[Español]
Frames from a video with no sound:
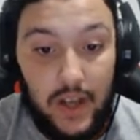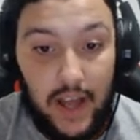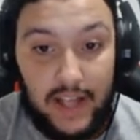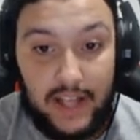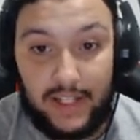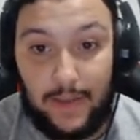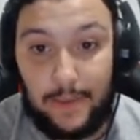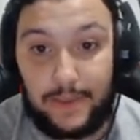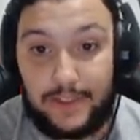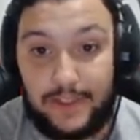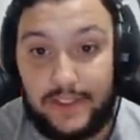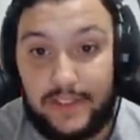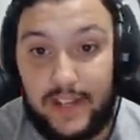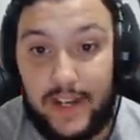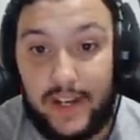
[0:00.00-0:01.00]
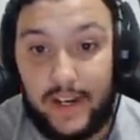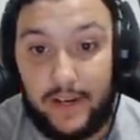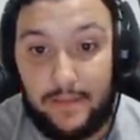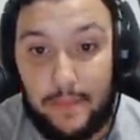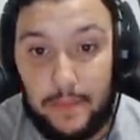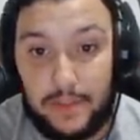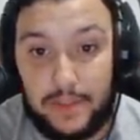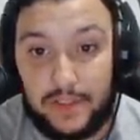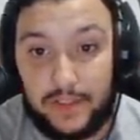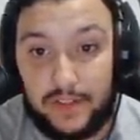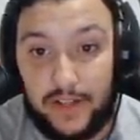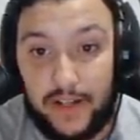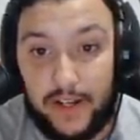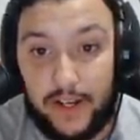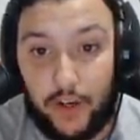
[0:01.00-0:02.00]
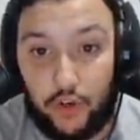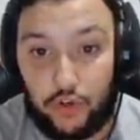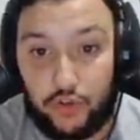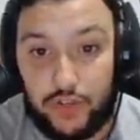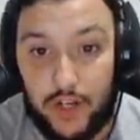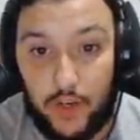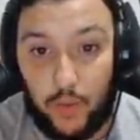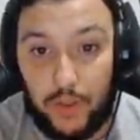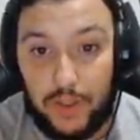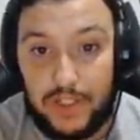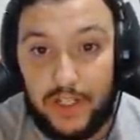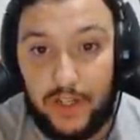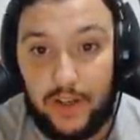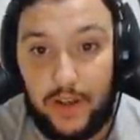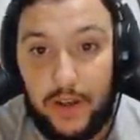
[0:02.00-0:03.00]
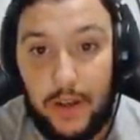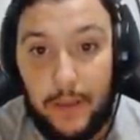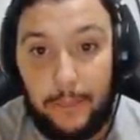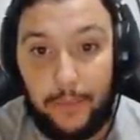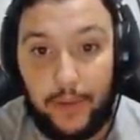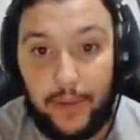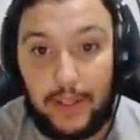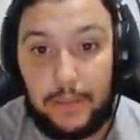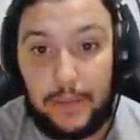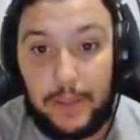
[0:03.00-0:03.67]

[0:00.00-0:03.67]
Así que vamos a intentar, vamos a intentar encontrar algo así por aquí.